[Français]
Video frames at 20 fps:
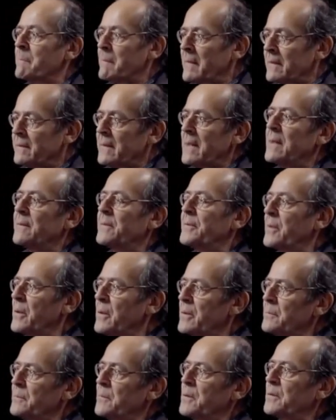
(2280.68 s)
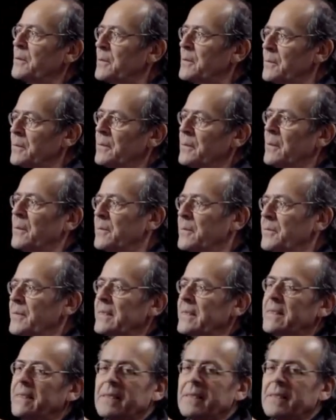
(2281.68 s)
voilà, Freud montre que, en fait,